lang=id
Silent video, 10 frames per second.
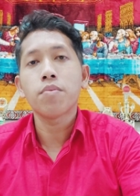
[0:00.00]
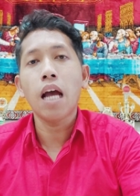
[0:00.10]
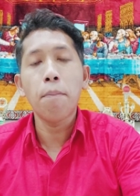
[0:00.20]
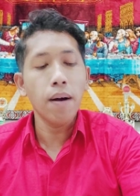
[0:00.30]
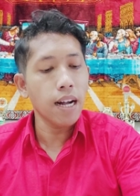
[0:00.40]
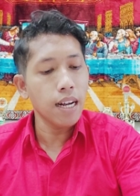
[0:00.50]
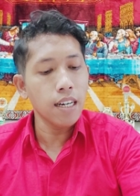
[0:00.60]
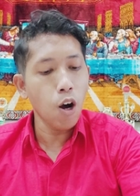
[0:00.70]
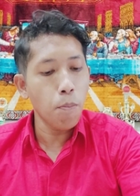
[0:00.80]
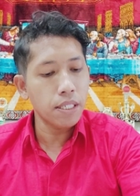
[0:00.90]
"Apakah
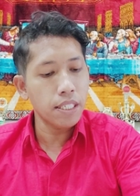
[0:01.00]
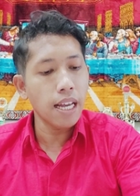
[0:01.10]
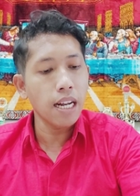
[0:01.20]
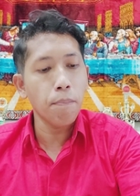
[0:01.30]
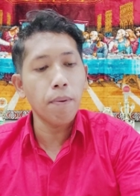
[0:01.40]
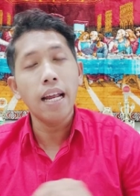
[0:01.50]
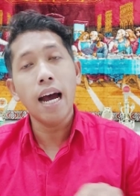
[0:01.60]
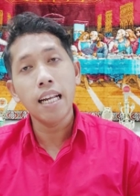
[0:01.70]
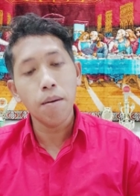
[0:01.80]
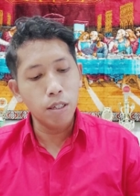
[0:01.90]
engkau percaya kepada
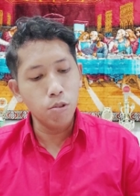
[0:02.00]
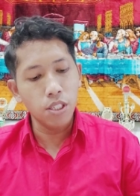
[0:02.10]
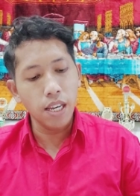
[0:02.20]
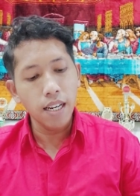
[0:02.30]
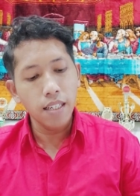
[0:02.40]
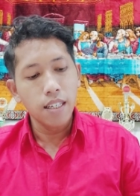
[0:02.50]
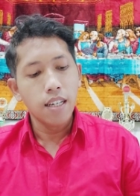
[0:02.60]
Anak Manusia?"